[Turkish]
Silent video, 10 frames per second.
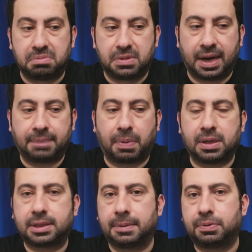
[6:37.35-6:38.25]
direkt
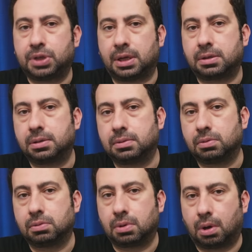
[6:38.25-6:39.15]
baskı yapacak
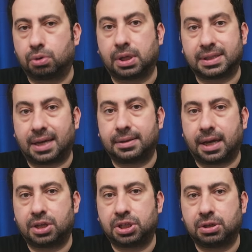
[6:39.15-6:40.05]
orta saha
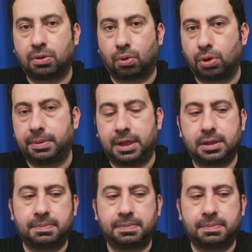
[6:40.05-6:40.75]
tercihi olabilir.